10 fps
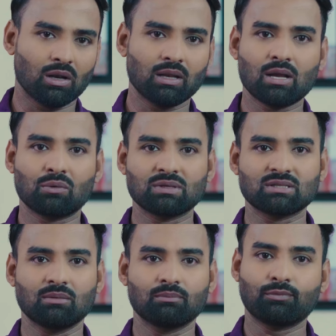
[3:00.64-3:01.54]
পড়ালেখা
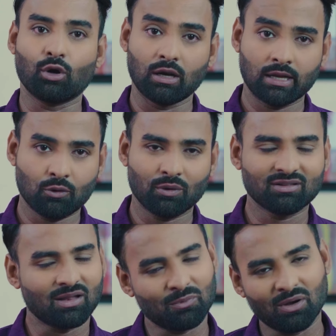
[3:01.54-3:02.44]
করেছিলাম পড়ালেখা
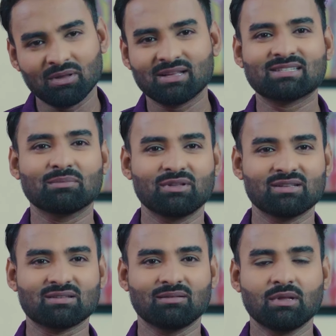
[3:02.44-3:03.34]
করে তারপর আমি এক্সাম
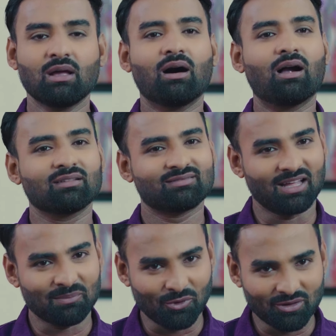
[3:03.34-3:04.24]
দিয়েছিলাম আর
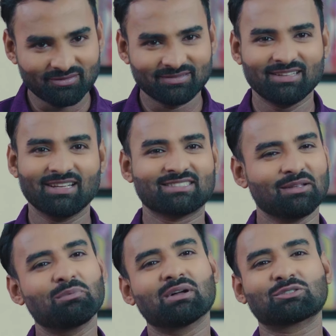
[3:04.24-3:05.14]
তারপর
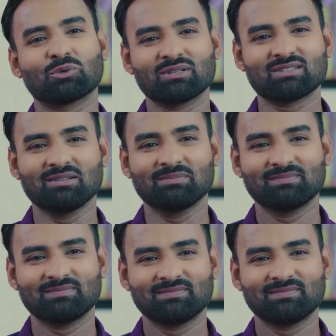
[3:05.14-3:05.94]
এক্সাম পাশ করেছিলাম